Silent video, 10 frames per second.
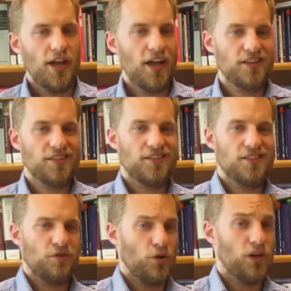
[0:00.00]
Einerseits
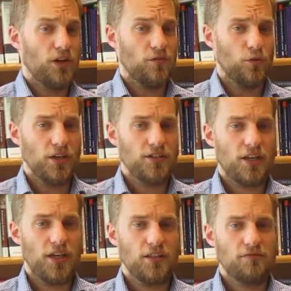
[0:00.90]
das
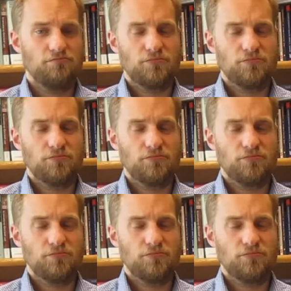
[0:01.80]
Völkergewohnheitsrecht,